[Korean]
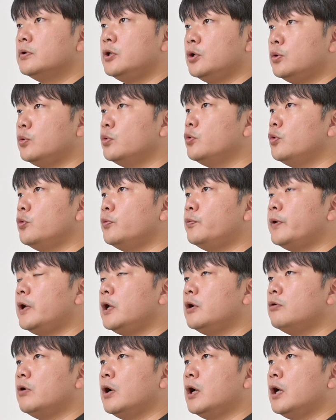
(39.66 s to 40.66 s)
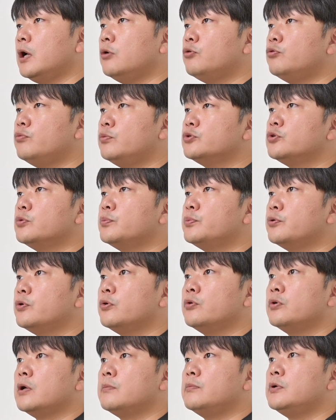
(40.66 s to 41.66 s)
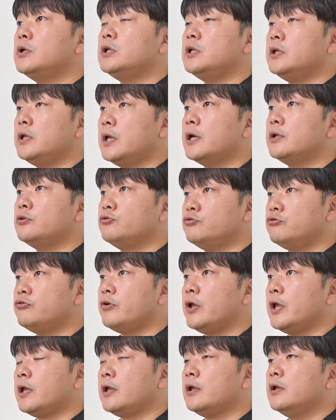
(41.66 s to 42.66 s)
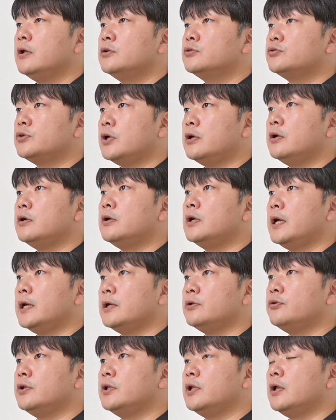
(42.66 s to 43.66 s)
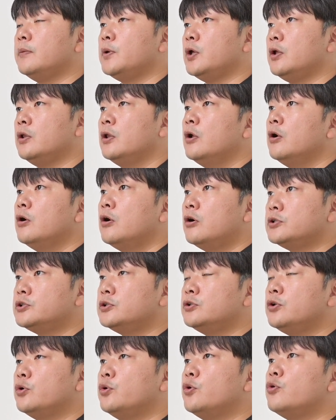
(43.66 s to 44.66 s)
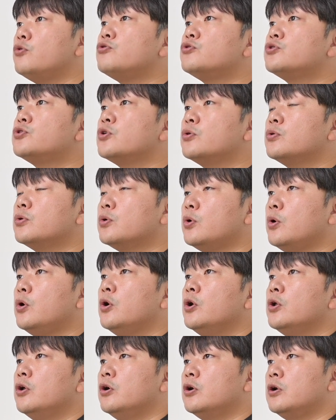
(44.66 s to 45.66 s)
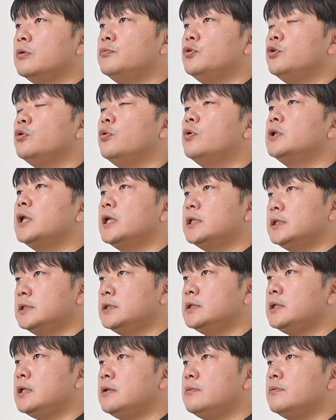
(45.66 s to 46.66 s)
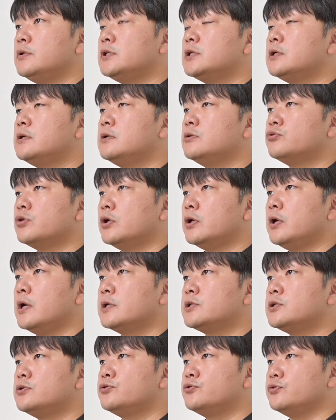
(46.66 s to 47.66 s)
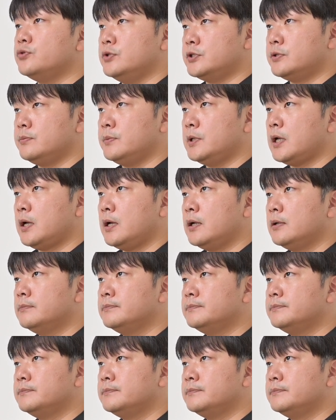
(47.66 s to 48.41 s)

니콘 로우 파일과 후보정 프로그램을 이해한 후에 촬영을 하게 된다면 훨씬 더 효율적으로 여러분들이 원하는 이미지를 촬영하실 수 있습니다.